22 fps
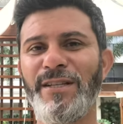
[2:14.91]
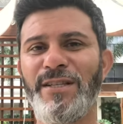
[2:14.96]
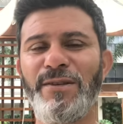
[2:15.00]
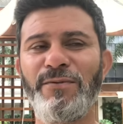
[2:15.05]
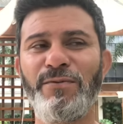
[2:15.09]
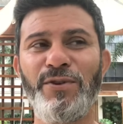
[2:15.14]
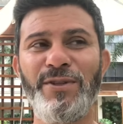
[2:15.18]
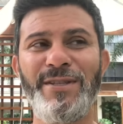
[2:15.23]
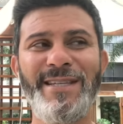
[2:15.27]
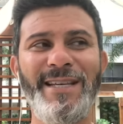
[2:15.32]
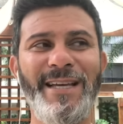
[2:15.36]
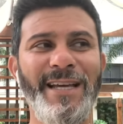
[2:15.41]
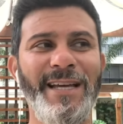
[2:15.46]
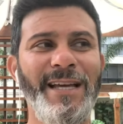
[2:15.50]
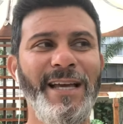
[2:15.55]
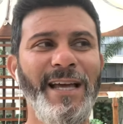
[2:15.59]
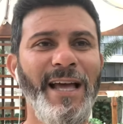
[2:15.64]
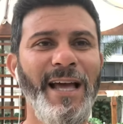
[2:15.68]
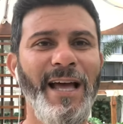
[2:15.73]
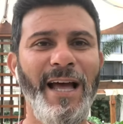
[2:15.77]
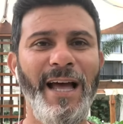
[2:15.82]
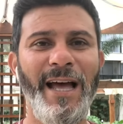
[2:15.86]
Se você
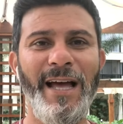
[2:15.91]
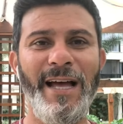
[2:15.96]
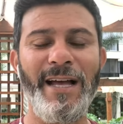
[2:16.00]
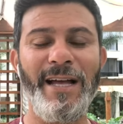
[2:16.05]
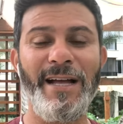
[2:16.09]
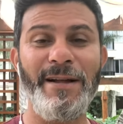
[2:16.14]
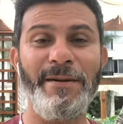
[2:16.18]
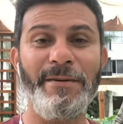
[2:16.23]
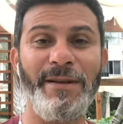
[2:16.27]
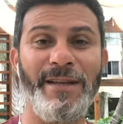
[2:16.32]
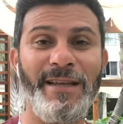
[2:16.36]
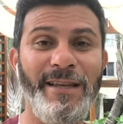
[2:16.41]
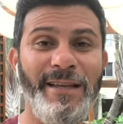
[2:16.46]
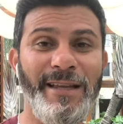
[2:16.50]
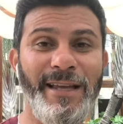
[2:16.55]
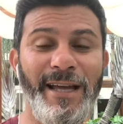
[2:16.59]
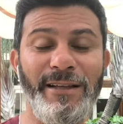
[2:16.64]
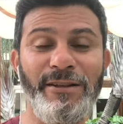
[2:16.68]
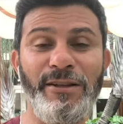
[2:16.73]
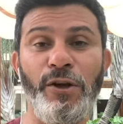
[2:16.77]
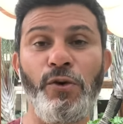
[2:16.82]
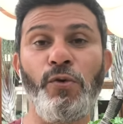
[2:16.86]
uh,
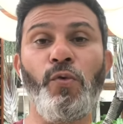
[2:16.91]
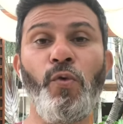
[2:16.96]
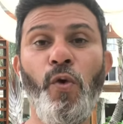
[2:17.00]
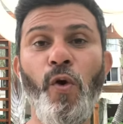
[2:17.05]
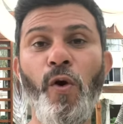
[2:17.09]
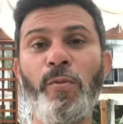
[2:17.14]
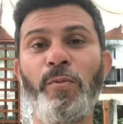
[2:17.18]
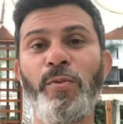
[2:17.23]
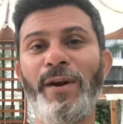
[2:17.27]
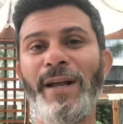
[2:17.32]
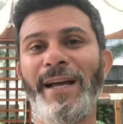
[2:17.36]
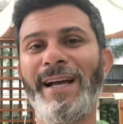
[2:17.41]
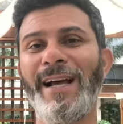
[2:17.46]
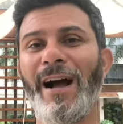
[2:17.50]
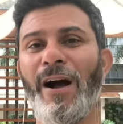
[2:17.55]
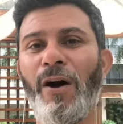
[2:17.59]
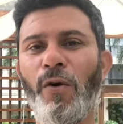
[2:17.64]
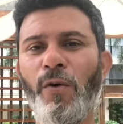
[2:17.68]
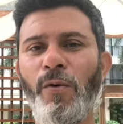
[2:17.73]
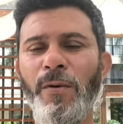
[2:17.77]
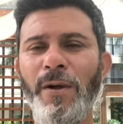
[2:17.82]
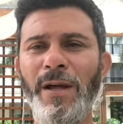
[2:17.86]
quer ter um corpo
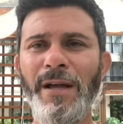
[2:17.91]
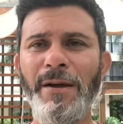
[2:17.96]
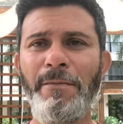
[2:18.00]
legal,